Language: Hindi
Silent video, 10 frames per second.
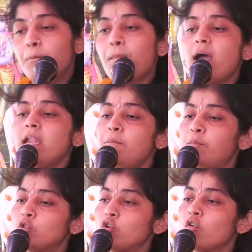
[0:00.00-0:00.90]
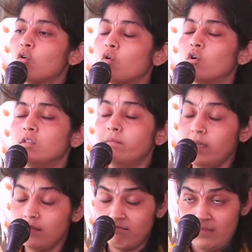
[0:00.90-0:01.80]
माँ ने पुत्र को गोद में
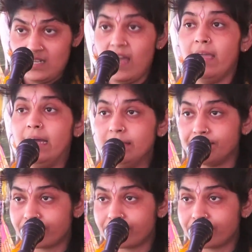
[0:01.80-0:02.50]
बिठाया